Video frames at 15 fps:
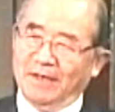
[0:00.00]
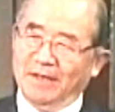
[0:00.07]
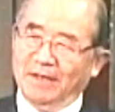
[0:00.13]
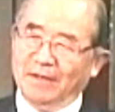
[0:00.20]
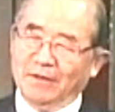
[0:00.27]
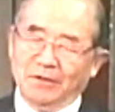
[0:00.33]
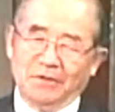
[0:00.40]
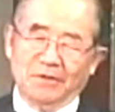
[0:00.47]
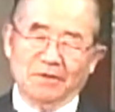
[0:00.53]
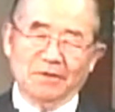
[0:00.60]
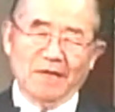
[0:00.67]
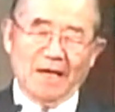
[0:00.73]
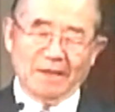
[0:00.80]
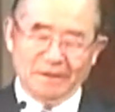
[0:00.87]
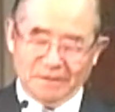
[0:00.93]
그들을
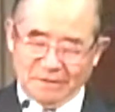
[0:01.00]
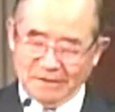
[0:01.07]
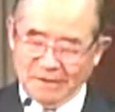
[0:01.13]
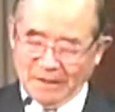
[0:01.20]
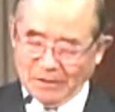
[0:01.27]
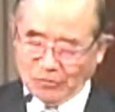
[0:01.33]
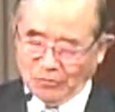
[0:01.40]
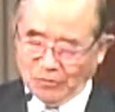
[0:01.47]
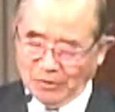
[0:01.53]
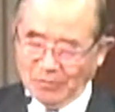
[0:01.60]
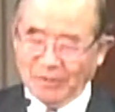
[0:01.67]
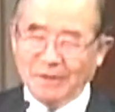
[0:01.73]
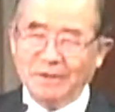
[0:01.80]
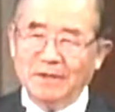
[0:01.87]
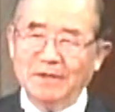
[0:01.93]
향해서
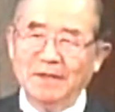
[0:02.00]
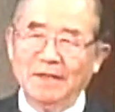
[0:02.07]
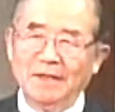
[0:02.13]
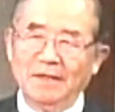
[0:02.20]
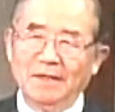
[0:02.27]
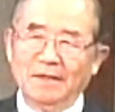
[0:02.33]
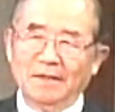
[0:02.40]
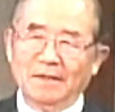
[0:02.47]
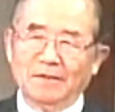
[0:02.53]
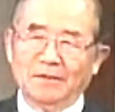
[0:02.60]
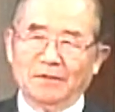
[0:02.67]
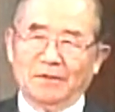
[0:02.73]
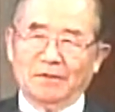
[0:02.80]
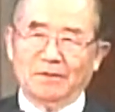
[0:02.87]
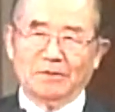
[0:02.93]
예수님은
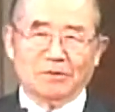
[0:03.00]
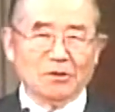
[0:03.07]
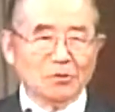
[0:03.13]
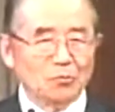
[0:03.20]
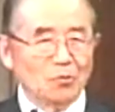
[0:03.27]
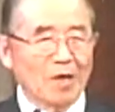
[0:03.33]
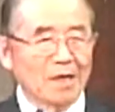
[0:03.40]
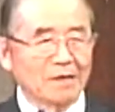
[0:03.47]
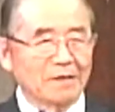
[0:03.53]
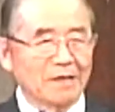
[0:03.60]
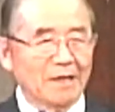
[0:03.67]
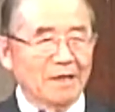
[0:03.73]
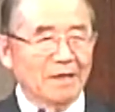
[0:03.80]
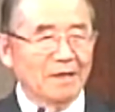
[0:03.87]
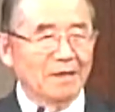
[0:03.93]
그들을
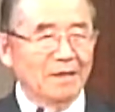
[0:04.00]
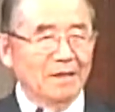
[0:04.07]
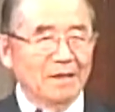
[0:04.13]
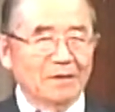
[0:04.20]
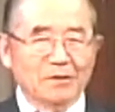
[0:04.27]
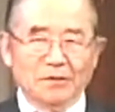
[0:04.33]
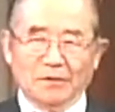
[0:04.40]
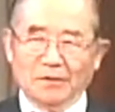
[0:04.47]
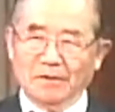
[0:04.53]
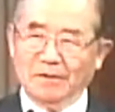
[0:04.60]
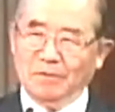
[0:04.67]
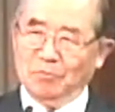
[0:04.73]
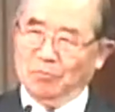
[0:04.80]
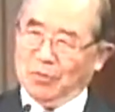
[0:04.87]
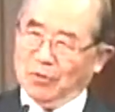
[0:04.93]
저주하거나 그들을
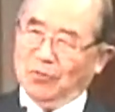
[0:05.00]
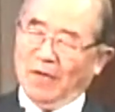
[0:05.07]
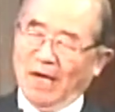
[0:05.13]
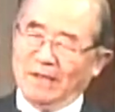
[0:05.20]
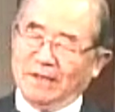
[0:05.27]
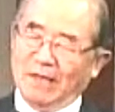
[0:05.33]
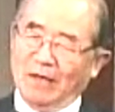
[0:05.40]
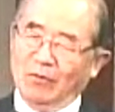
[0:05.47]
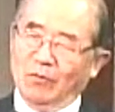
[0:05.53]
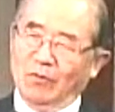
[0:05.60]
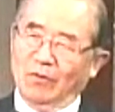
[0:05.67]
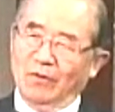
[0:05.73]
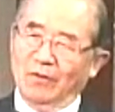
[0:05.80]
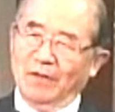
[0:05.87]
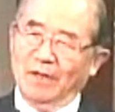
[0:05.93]
미워하지
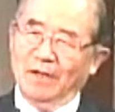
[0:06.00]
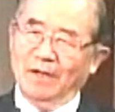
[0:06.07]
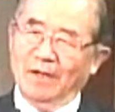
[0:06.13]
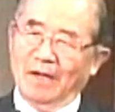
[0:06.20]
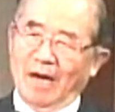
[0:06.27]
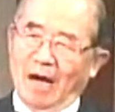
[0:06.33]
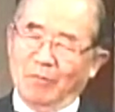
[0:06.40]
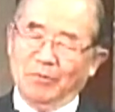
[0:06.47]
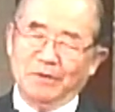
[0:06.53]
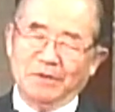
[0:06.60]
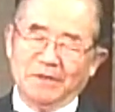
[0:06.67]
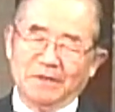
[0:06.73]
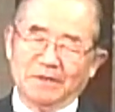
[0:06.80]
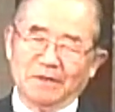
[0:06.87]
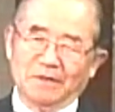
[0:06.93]
않고
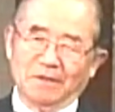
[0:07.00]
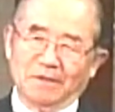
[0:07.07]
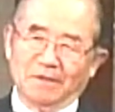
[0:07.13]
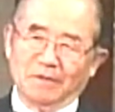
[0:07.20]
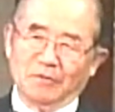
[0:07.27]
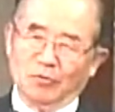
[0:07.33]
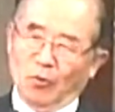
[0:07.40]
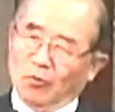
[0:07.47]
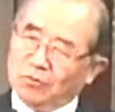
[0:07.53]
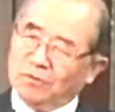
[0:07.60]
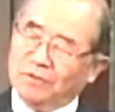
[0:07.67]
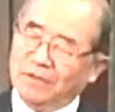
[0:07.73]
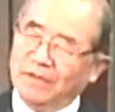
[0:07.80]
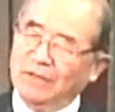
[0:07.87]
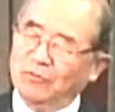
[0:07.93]
아버지의 저들을
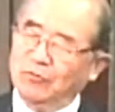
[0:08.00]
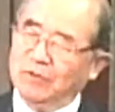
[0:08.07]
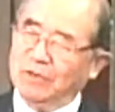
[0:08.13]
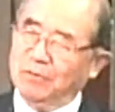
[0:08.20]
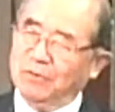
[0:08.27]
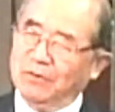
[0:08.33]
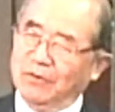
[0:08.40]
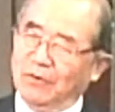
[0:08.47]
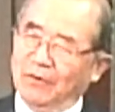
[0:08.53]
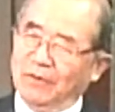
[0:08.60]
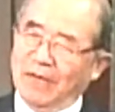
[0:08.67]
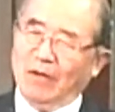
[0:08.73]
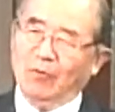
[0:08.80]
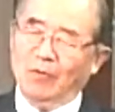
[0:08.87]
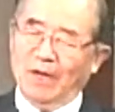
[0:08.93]
용서해 주십시오
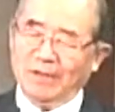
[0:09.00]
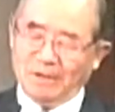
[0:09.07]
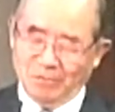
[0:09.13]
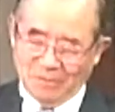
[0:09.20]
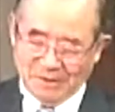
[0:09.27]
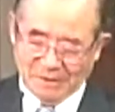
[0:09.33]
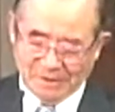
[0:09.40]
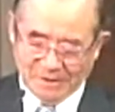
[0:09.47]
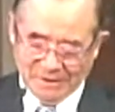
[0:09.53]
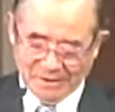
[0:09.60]
라고 하시면서